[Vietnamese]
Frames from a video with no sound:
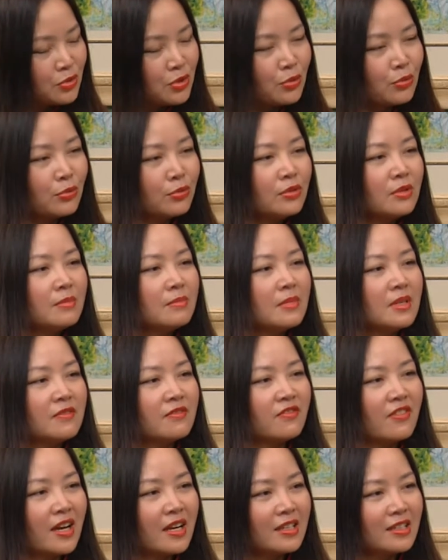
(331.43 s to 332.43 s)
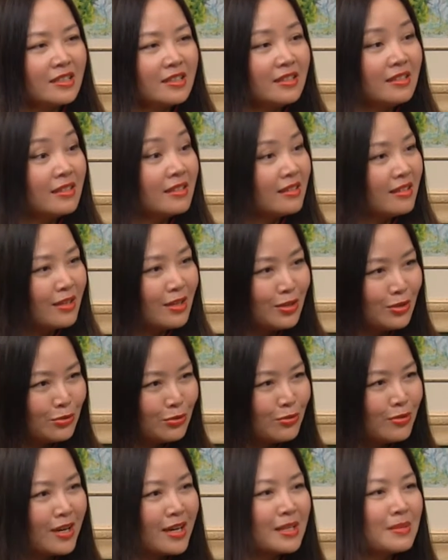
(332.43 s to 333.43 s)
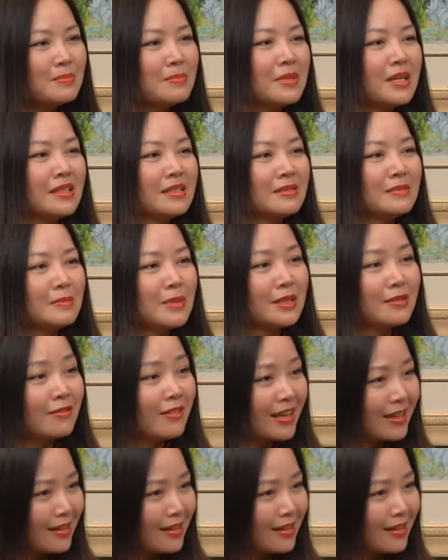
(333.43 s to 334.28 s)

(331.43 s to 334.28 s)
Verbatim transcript: đuối mình phải yêu hết mình mình phải